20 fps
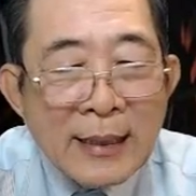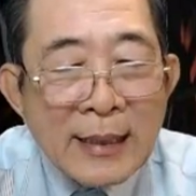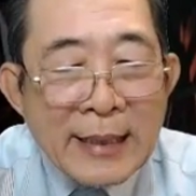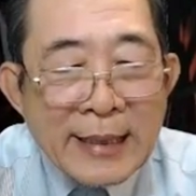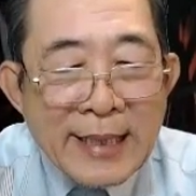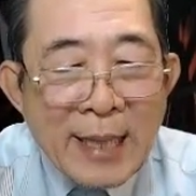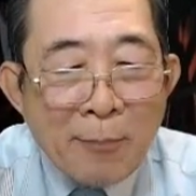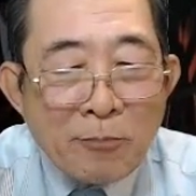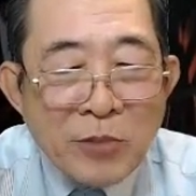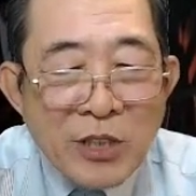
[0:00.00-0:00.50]

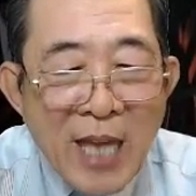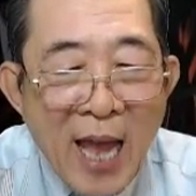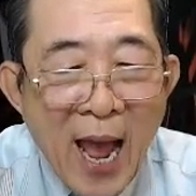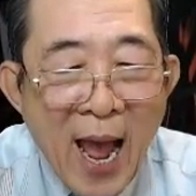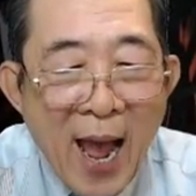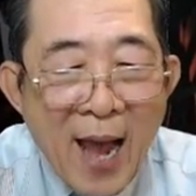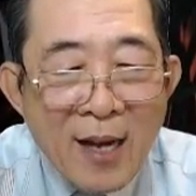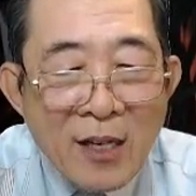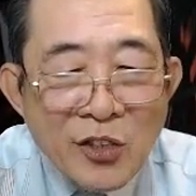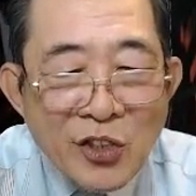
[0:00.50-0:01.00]
Dâm
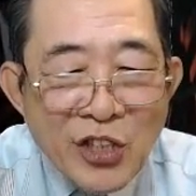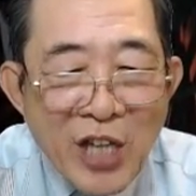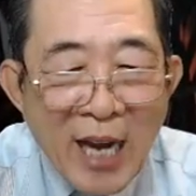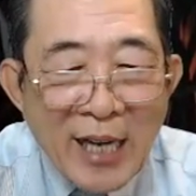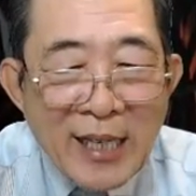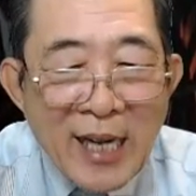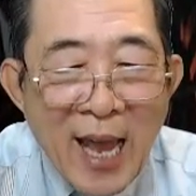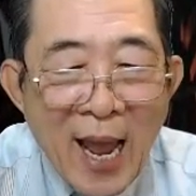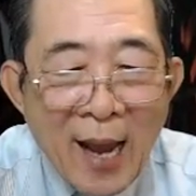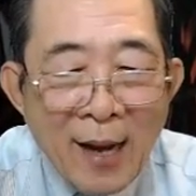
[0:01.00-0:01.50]
xà, xài
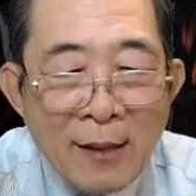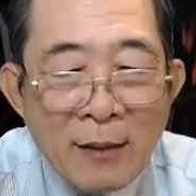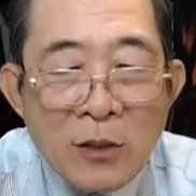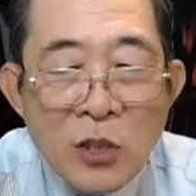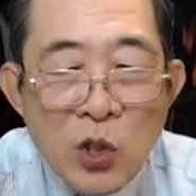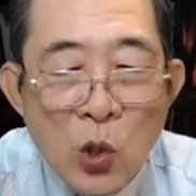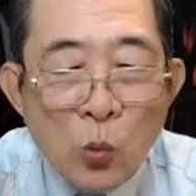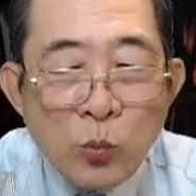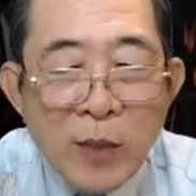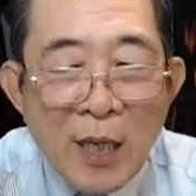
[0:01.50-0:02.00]
lan,
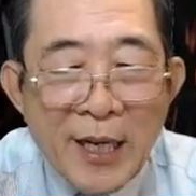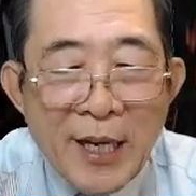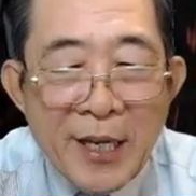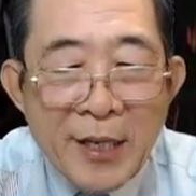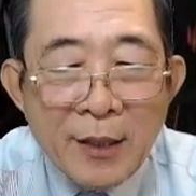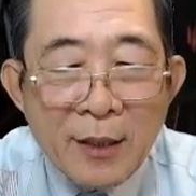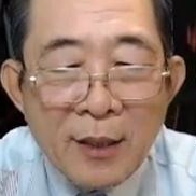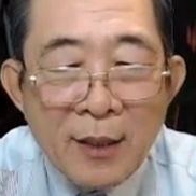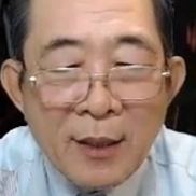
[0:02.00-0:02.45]
chúng ta đi.